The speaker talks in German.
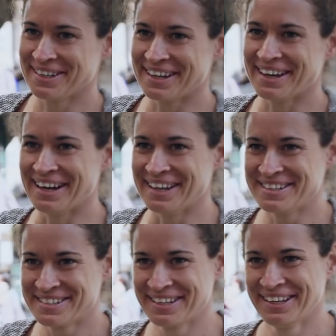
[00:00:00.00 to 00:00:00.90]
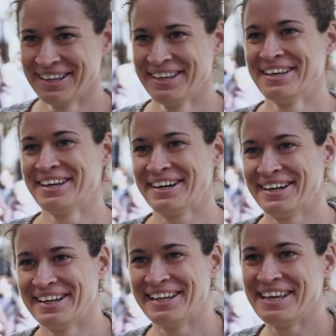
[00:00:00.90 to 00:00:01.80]
in der Hand
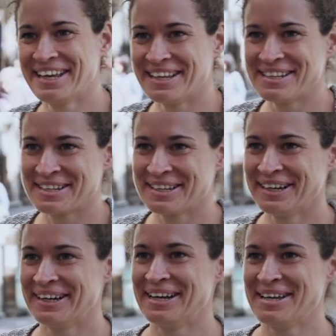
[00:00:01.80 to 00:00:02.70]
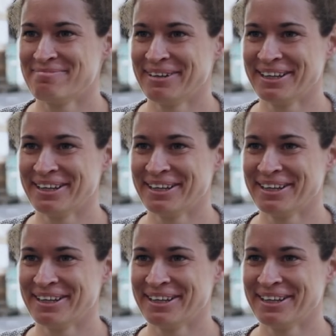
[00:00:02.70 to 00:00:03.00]
äh, liegend äh, im